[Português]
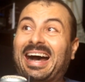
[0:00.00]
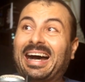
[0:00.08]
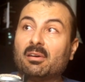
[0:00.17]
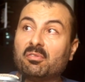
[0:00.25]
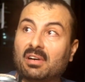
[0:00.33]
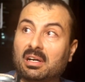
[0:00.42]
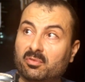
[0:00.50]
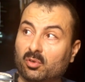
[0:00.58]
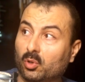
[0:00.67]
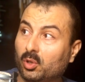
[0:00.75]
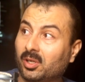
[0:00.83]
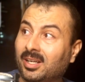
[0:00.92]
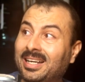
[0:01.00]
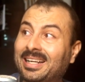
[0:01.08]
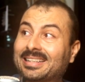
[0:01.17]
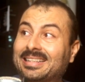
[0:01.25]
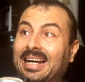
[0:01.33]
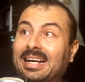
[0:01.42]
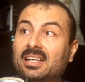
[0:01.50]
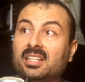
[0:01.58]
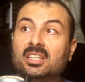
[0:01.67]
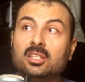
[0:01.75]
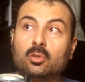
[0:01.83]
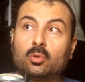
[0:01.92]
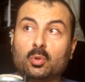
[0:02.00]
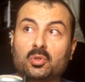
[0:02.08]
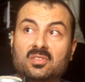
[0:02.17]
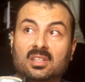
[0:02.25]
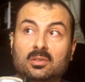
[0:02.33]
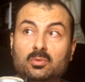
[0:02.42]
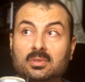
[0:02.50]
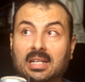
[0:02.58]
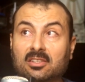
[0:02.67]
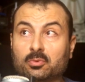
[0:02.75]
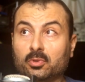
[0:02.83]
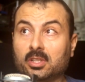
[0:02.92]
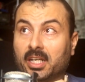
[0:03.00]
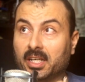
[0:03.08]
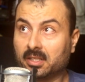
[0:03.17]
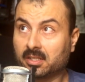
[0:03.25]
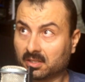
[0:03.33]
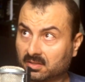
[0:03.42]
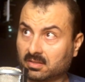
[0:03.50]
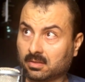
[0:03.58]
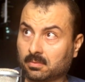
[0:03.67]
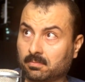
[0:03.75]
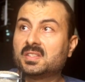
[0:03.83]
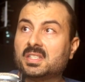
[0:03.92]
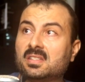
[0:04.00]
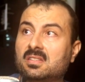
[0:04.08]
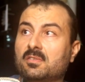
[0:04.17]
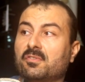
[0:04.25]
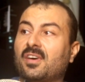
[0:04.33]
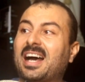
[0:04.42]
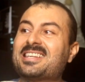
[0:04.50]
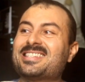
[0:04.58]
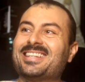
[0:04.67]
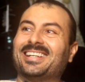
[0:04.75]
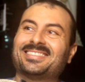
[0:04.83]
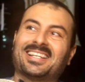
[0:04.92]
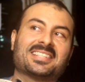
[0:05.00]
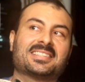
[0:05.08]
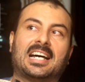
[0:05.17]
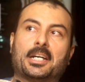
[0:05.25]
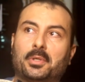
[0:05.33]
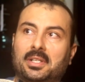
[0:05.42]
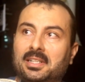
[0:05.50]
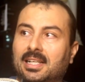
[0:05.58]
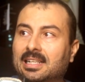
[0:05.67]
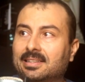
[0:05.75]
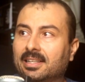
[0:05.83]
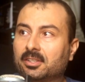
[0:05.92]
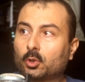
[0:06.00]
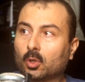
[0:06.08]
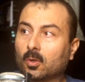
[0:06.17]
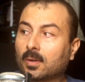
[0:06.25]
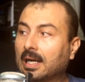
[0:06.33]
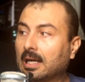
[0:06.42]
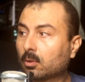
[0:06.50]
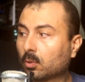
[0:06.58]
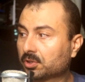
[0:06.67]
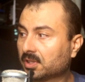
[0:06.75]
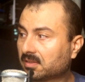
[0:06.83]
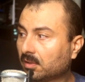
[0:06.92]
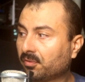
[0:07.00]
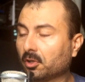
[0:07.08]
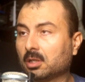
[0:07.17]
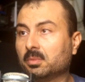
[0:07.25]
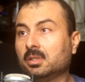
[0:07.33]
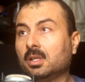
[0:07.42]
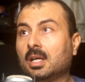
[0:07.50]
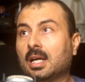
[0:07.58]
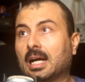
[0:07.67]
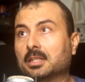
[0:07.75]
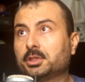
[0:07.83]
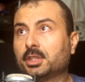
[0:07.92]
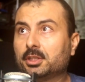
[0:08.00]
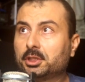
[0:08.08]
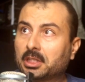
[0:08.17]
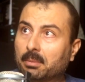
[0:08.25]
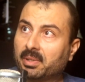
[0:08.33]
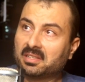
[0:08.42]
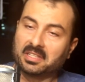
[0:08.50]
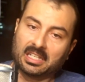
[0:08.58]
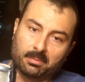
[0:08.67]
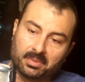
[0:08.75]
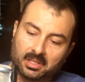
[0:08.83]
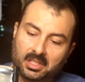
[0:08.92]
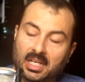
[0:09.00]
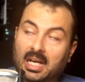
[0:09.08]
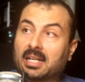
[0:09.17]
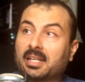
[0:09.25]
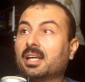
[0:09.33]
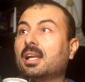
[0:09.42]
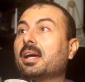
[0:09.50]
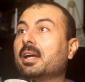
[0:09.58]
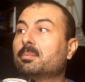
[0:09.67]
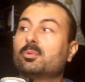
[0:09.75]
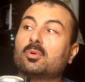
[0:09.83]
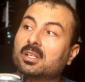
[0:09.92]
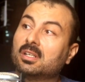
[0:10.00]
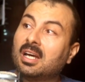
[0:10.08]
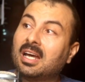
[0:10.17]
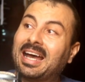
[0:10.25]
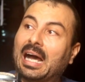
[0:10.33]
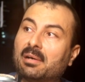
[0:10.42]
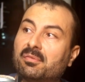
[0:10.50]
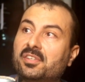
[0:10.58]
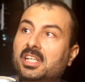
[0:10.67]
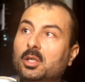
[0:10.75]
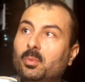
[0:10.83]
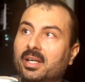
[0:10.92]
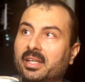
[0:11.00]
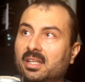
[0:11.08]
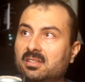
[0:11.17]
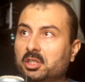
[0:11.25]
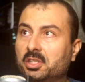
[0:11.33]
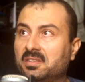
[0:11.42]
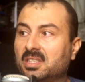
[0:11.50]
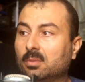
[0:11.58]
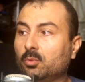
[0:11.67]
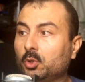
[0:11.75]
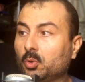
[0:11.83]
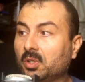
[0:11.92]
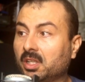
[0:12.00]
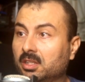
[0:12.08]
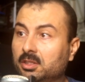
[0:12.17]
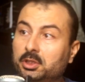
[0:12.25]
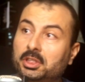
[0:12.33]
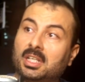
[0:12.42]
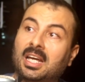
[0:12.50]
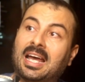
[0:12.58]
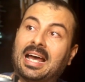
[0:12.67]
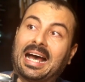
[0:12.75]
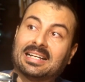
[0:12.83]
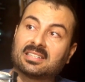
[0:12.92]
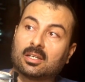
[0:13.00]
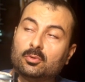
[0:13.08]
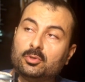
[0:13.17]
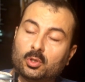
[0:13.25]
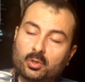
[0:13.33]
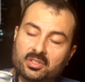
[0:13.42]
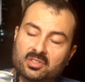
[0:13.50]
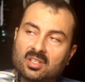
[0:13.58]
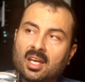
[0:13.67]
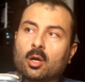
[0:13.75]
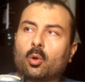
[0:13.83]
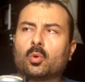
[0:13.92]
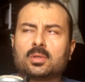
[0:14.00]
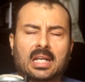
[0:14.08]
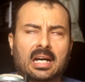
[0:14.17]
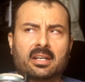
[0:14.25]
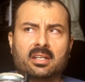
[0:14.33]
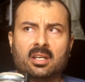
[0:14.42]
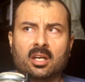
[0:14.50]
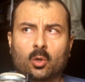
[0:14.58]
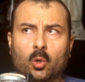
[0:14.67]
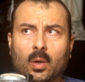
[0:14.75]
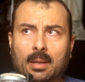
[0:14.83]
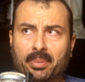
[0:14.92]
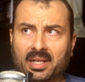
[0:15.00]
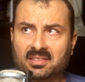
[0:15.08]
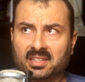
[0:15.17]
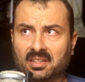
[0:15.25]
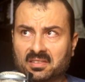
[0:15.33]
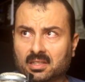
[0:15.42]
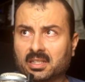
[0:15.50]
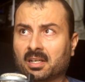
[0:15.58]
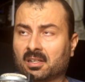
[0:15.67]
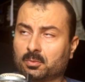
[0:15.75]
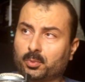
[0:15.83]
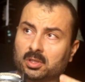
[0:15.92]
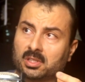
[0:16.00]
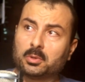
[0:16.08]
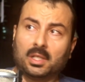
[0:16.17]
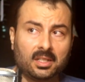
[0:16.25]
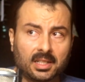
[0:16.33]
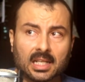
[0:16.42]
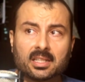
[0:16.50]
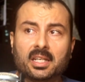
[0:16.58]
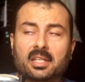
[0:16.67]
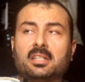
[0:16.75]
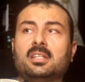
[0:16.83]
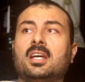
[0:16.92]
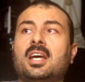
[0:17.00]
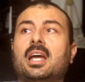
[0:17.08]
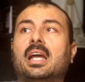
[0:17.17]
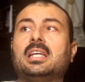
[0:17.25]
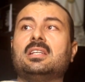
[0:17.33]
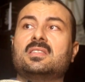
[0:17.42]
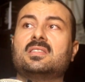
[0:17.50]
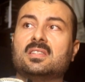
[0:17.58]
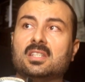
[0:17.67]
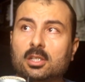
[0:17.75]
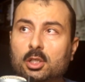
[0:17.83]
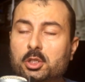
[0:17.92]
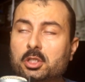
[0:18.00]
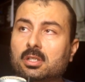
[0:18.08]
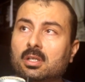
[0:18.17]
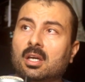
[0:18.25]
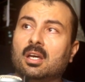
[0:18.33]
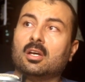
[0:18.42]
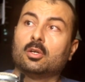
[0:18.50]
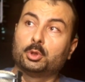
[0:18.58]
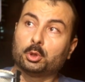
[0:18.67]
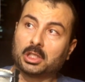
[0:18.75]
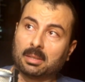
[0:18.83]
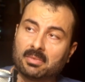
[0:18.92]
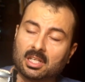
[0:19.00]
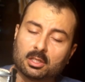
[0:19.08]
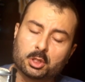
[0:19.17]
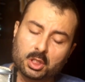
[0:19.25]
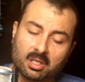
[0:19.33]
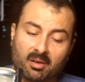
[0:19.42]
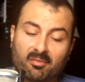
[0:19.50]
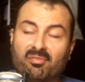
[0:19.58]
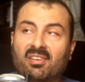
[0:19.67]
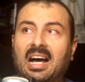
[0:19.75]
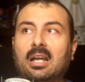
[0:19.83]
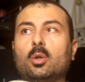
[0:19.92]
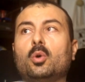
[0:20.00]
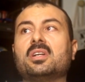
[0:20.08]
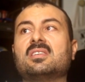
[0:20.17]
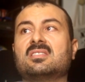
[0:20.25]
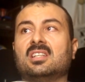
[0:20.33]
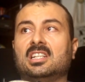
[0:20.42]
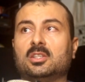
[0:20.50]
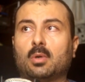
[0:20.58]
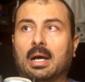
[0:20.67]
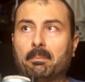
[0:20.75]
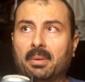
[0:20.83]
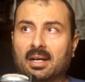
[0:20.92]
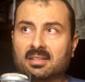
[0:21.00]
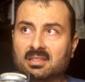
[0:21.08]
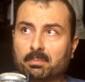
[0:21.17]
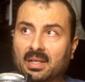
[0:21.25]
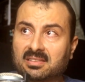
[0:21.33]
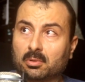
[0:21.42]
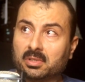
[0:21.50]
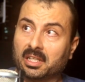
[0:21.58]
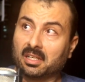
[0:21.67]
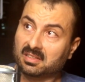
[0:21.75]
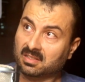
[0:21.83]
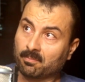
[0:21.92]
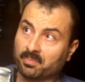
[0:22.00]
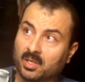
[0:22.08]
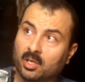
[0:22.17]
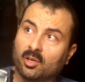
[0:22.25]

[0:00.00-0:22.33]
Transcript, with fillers: a favor da inclusão das mulheres. Se se faz necessário Allan Kardec colocar a coisa dessa forma, a gente já percebe que àquela época havia uma resistência muito grande às reuniões contarem com a presença delas. Portanto, Allan Kardec insiste justamente valorizando a participação delas